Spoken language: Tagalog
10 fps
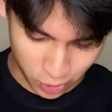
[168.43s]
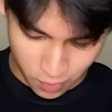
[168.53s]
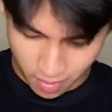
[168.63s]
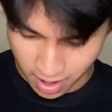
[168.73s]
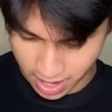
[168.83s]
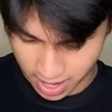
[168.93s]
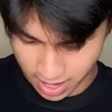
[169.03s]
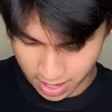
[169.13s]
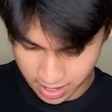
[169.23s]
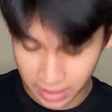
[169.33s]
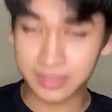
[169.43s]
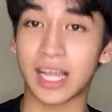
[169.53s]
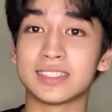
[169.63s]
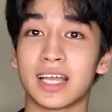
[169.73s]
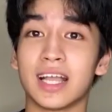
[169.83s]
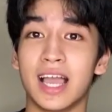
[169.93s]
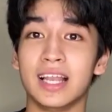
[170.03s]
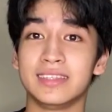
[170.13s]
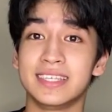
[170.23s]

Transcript: yung mga tatagal.